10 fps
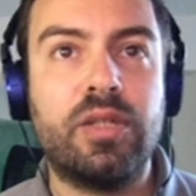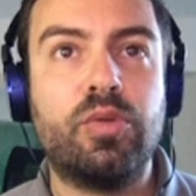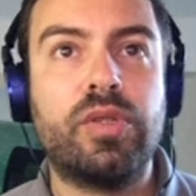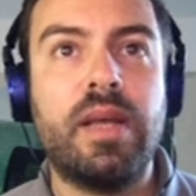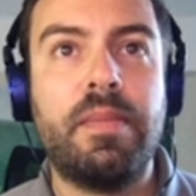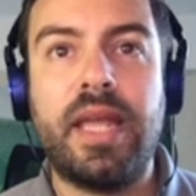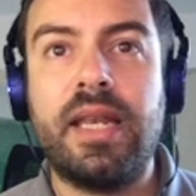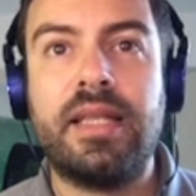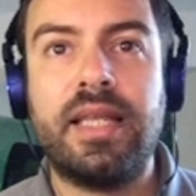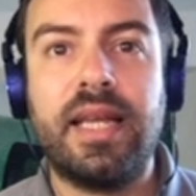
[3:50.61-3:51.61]

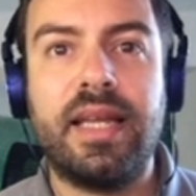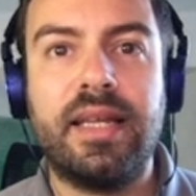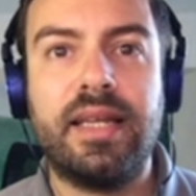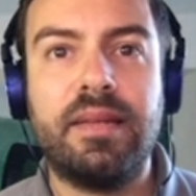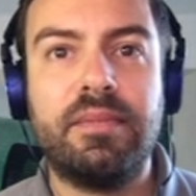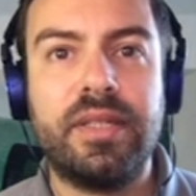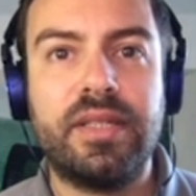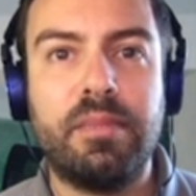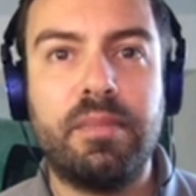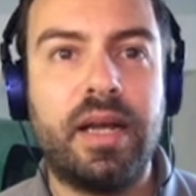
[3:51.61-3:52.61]
giustamente eh, mi
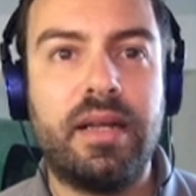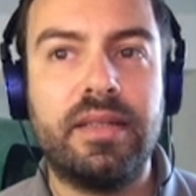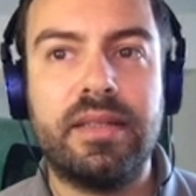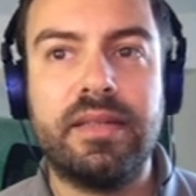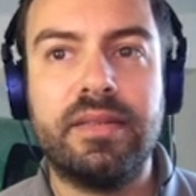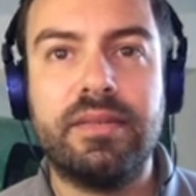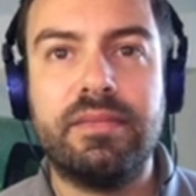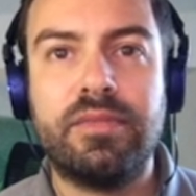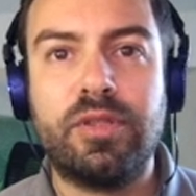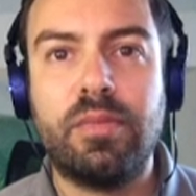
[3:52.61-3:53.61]
sembra
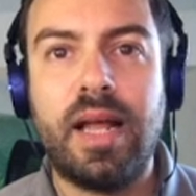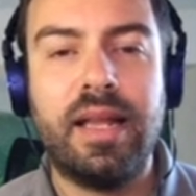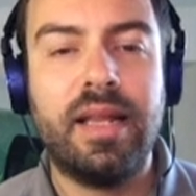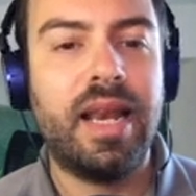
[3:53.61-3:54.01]
eh, insomma